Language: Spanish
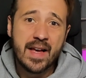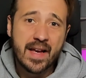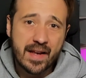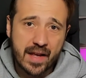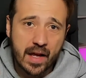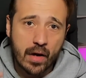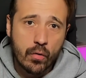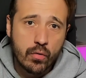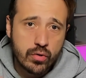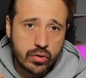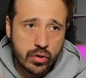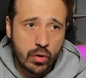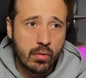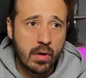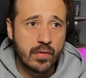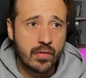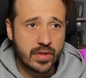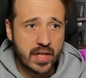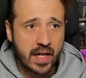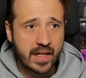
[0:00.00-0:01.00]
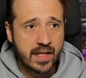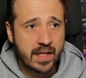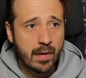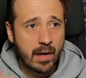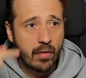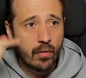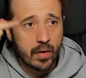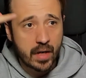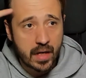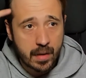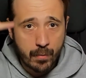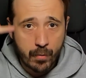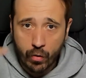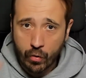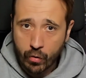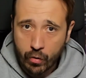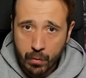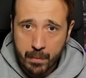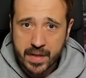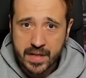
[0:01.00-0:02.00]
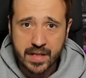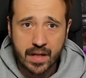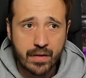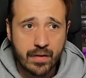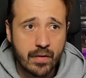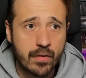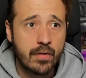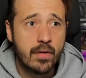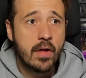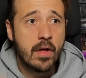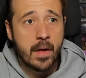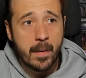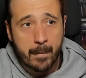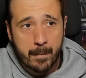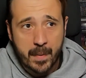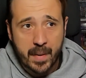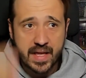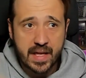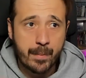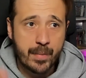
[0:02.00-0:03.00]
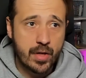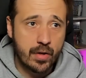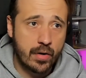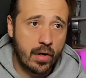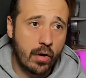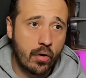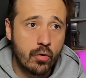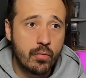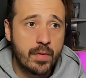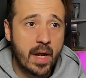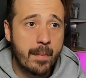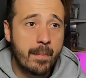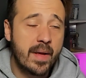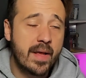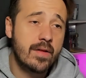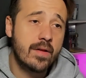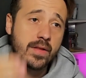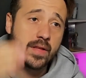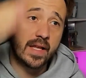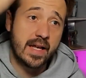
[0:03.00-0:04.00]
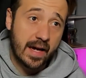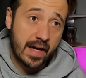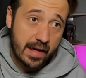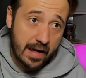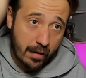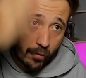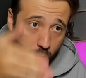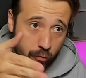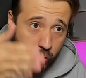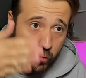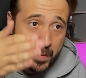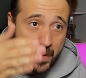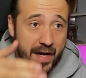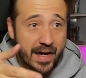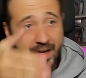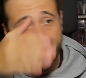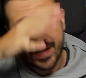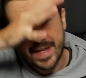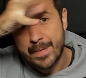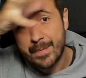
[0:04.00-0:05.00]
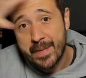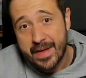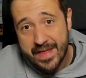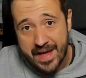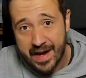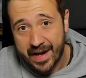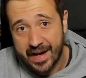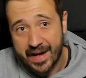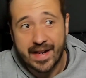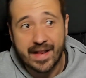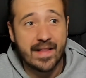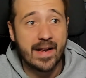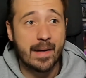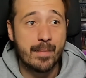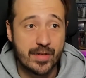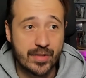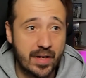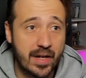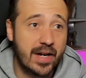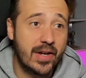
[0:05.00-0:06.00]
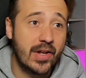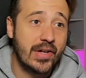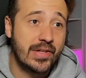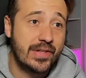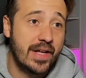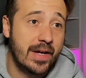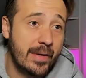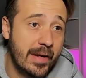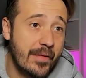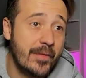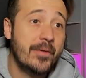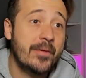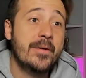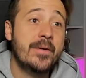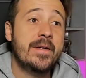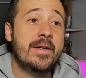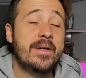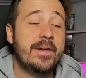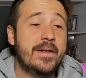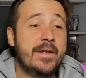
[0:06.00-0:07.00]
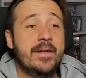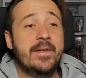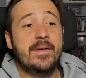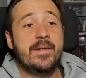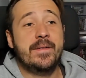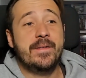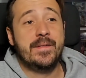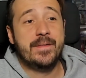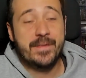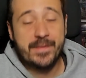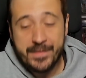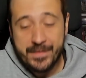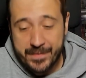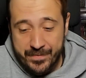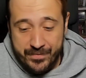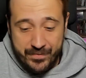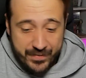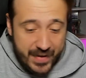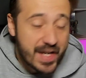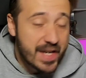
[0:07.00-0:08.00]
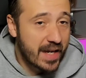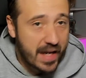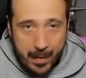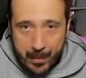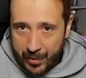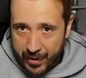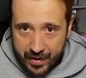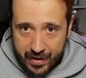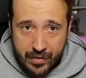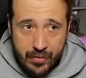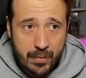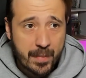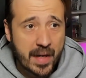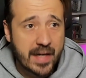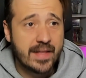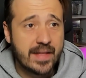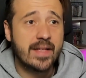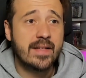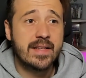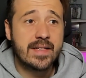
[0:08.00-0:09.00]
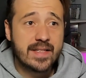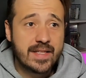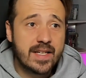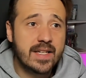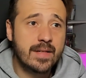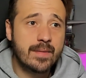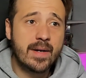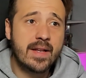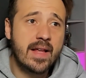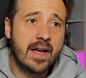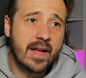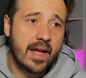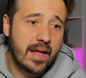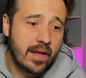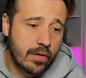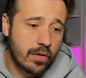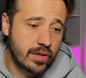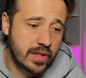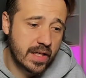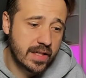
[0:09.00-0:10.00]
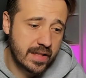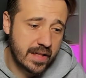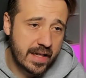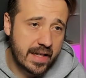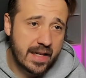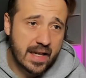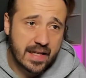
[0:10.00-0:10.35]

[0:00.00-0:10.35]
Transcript: que justo cuando se ha activado el modo conversación me haya pillado una columna en medio y tenga la columna y media cara de la persona con la que estoy hablando. Tienes que poner de tu parte. Si es verdad que hay cosas en